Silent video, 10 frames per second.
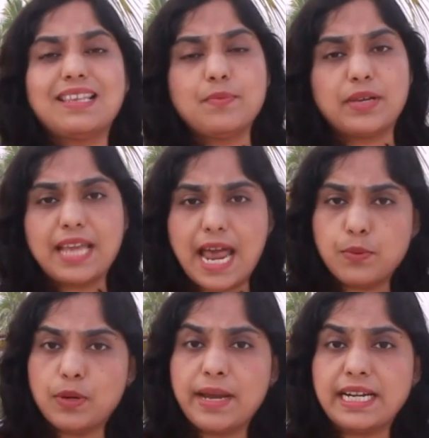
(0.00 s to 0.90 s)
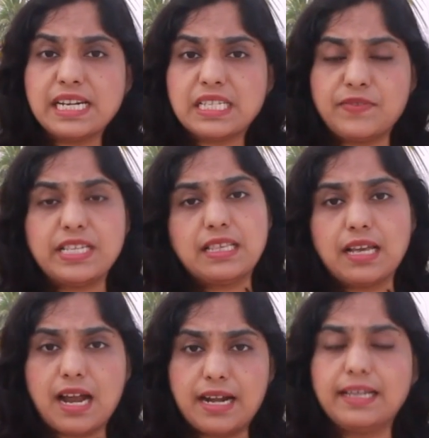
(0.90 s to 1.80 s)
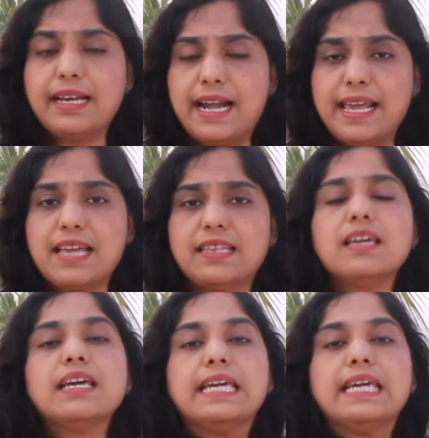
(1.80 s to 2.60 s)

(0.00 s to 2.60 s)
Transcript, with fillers: அதே மாதிரி ஆனுவல் மெயின்டெனன்ஸ் ஃபீஸ் இந்த கார்டுக்கு கிடையாது